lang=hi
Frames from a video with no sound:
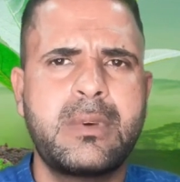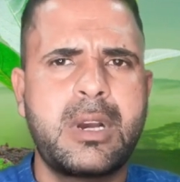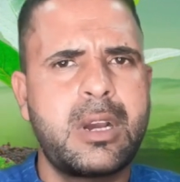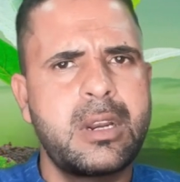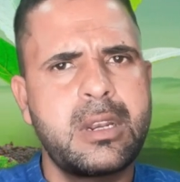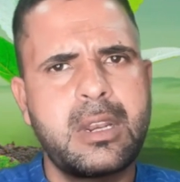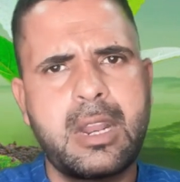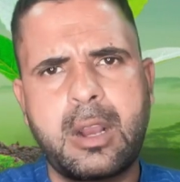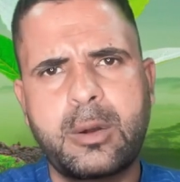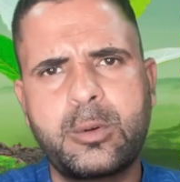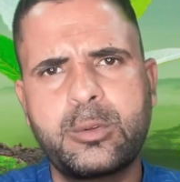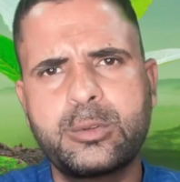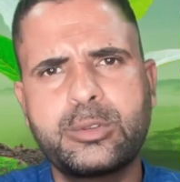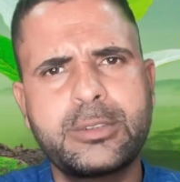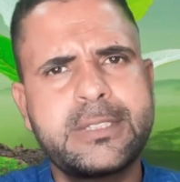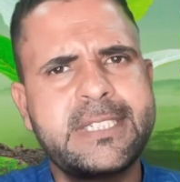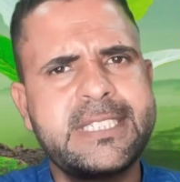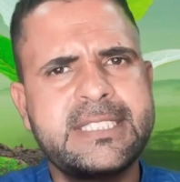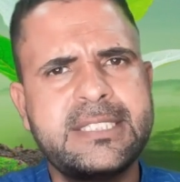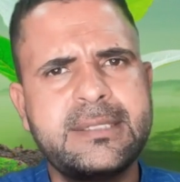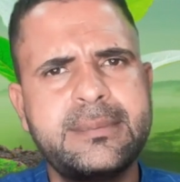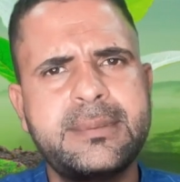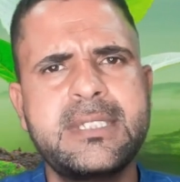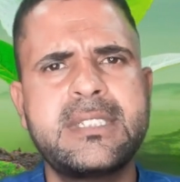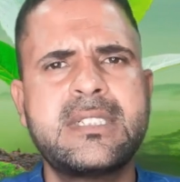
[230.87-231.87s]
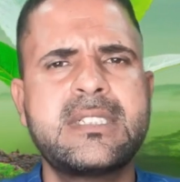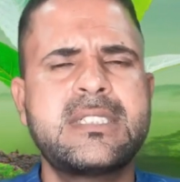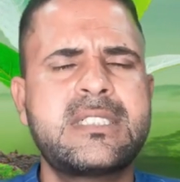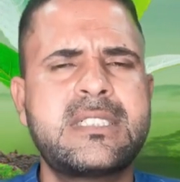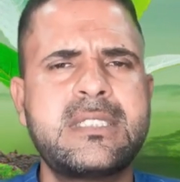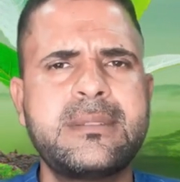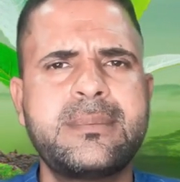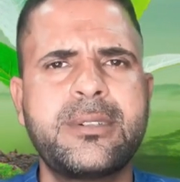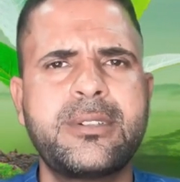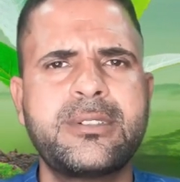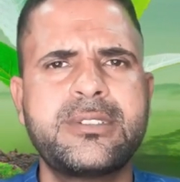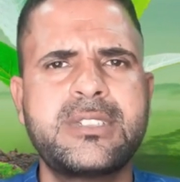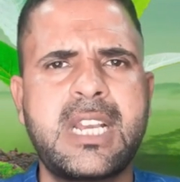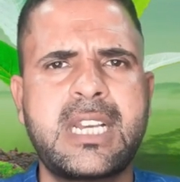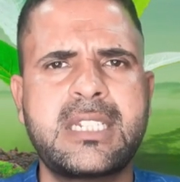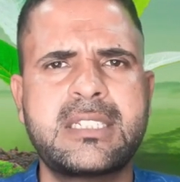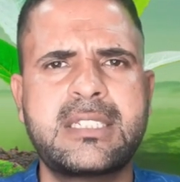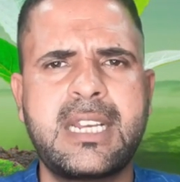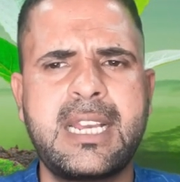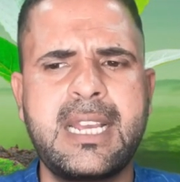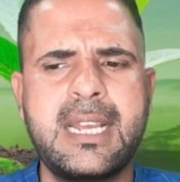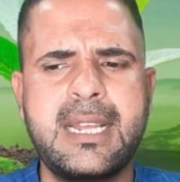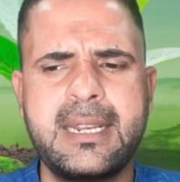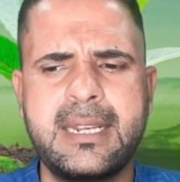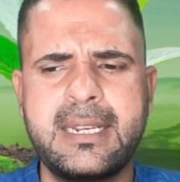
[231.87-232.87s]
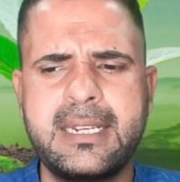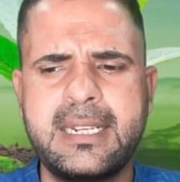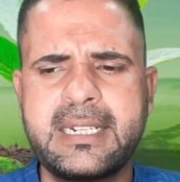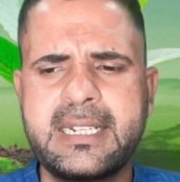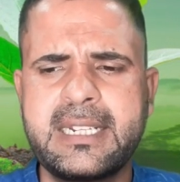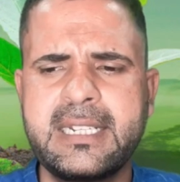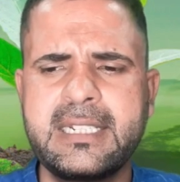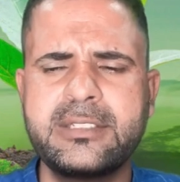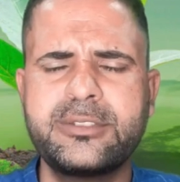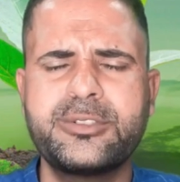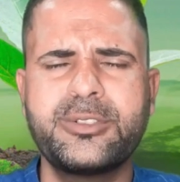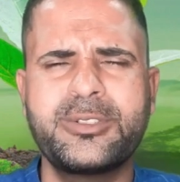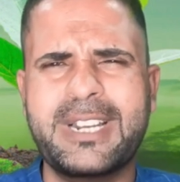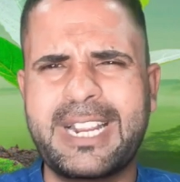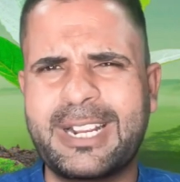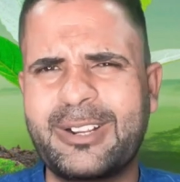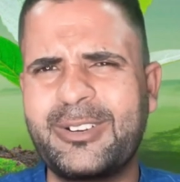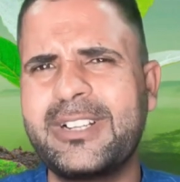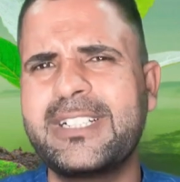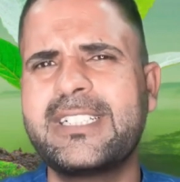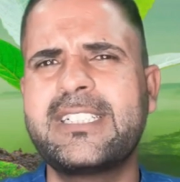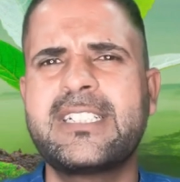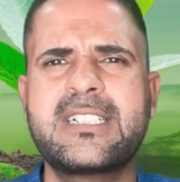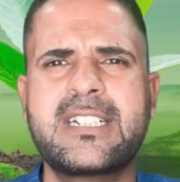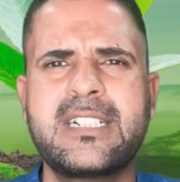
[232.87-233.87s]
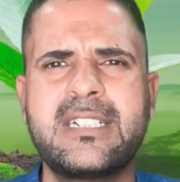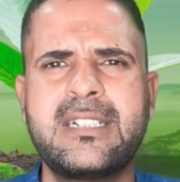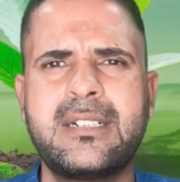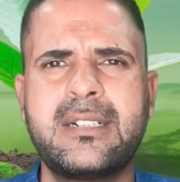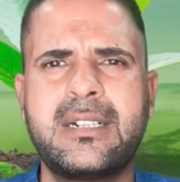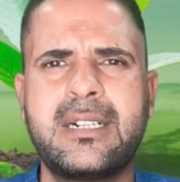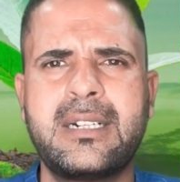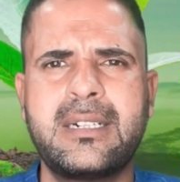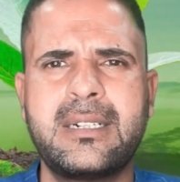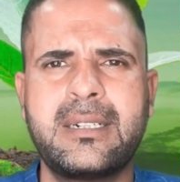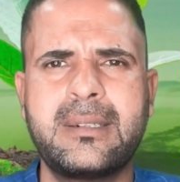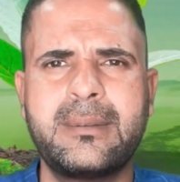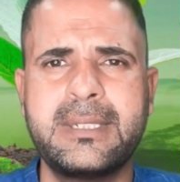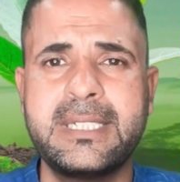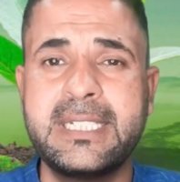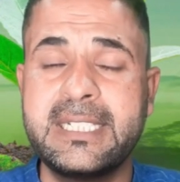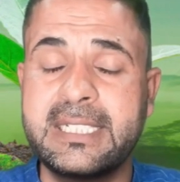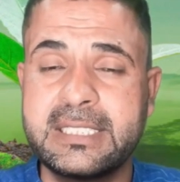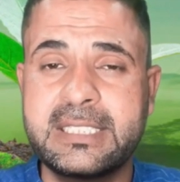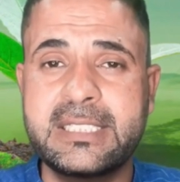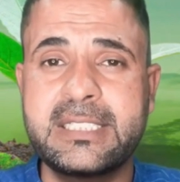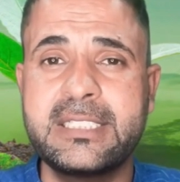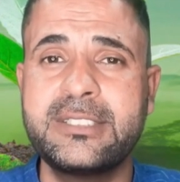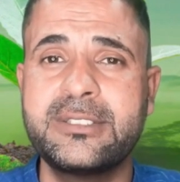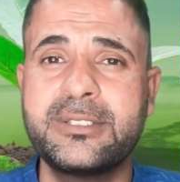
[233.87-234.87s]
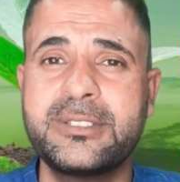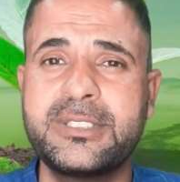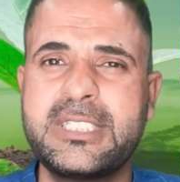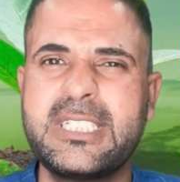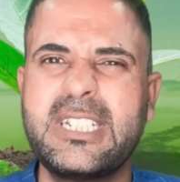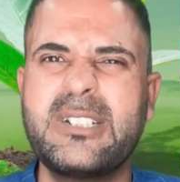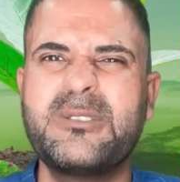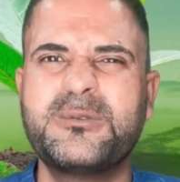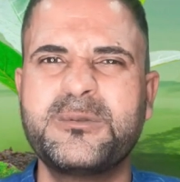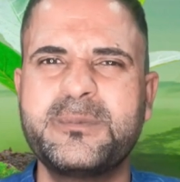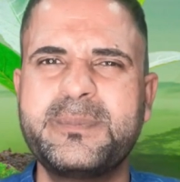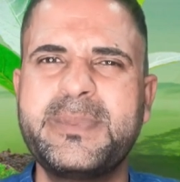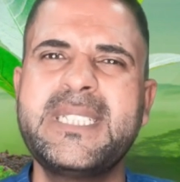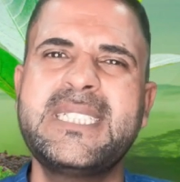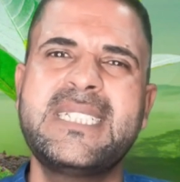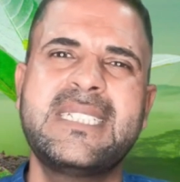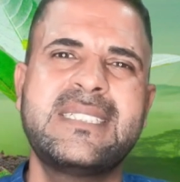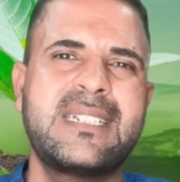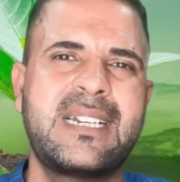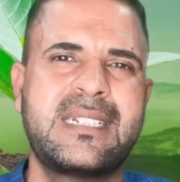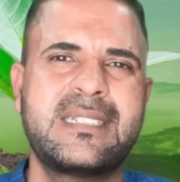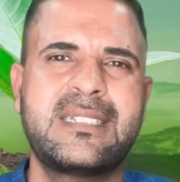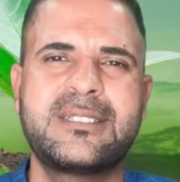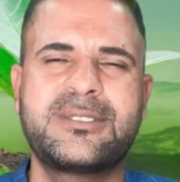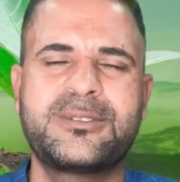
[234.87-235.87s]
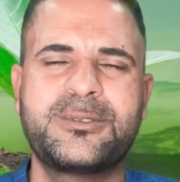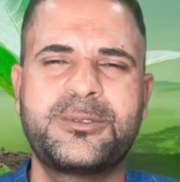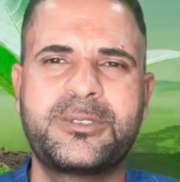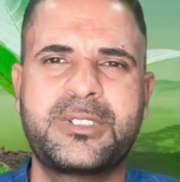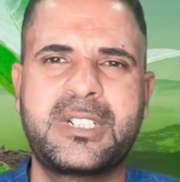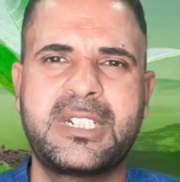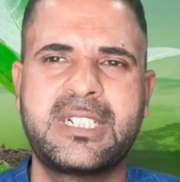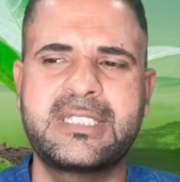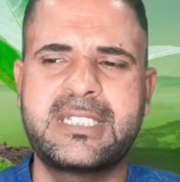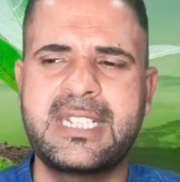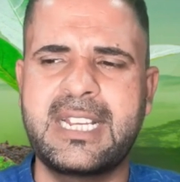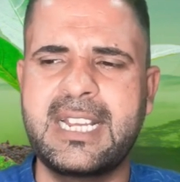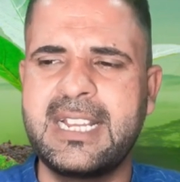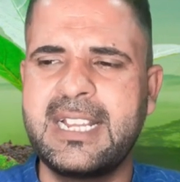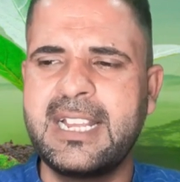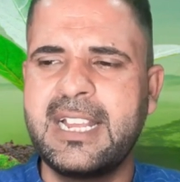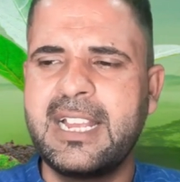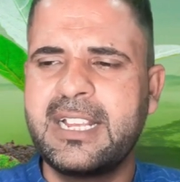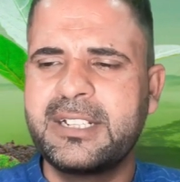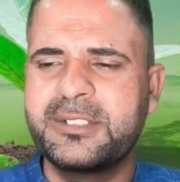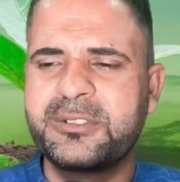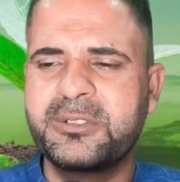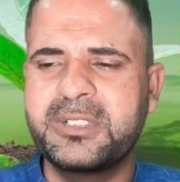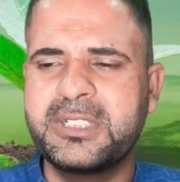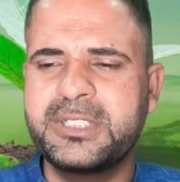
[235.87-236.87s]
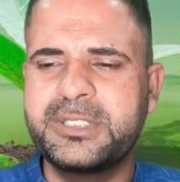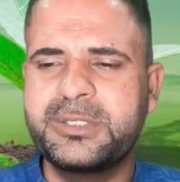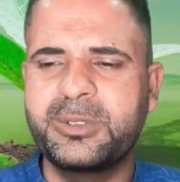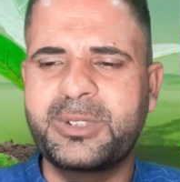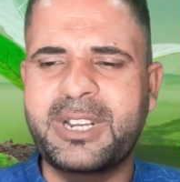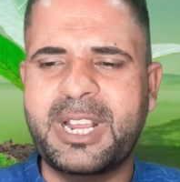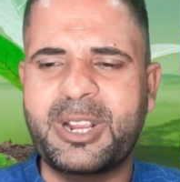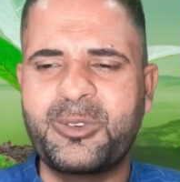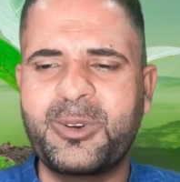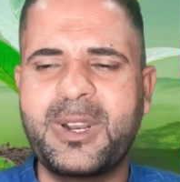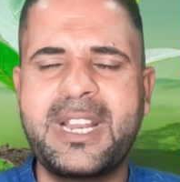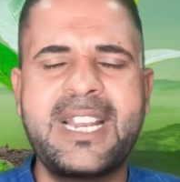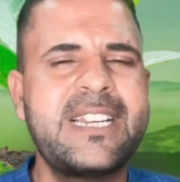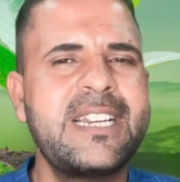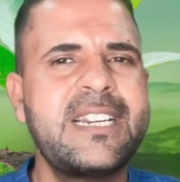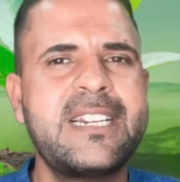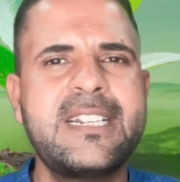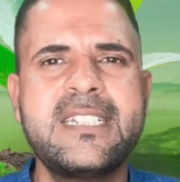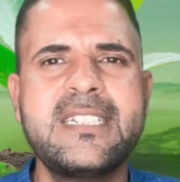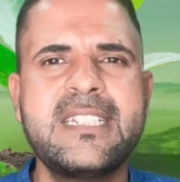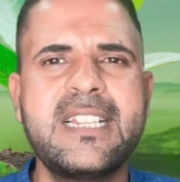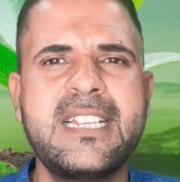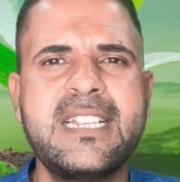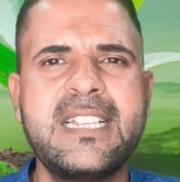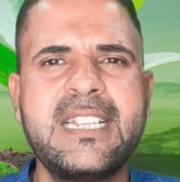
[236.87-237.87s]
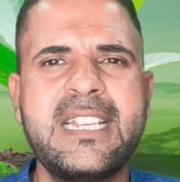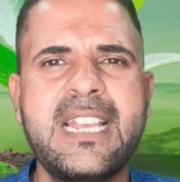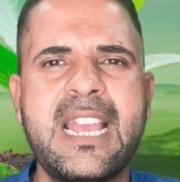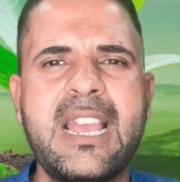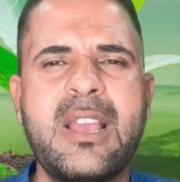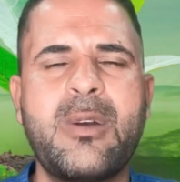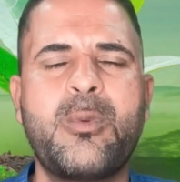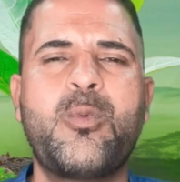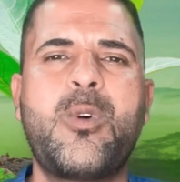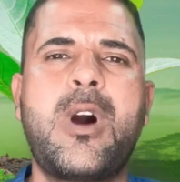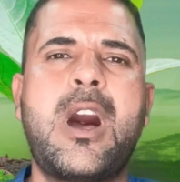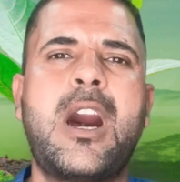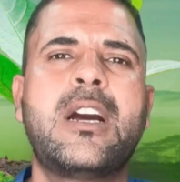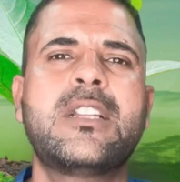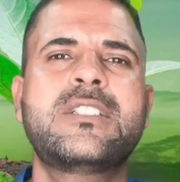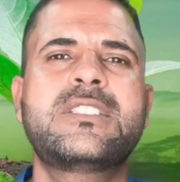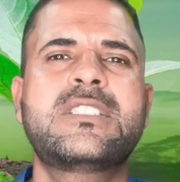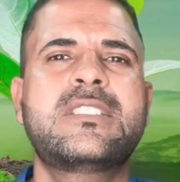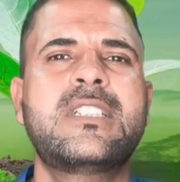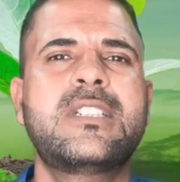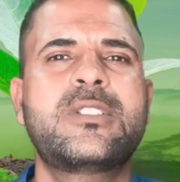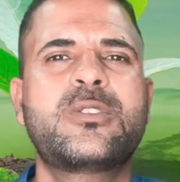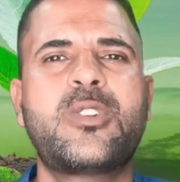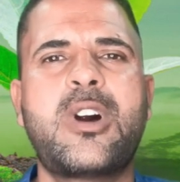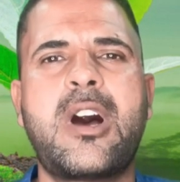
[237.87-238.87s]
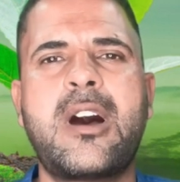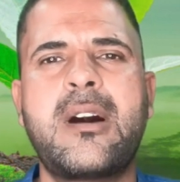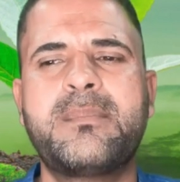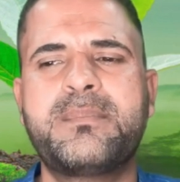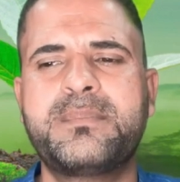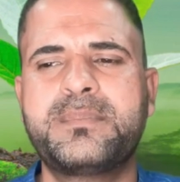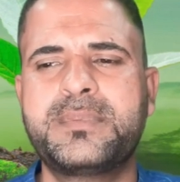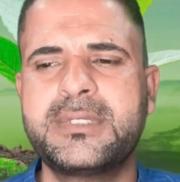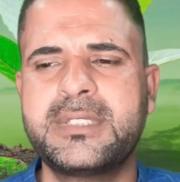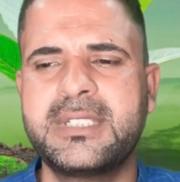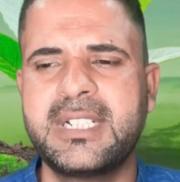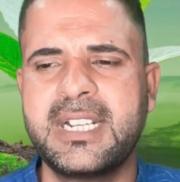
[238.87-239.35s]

लागू तो किसी भी इंडस्ट्री पे हो जाता है लेकिन जो रेगुलेटेड इंडस्ट्रीज होती है उन पे ये ज्यादा सूट करता है क्योंकि जो रेगुलेटेड ही नहीं है वहां से तो आप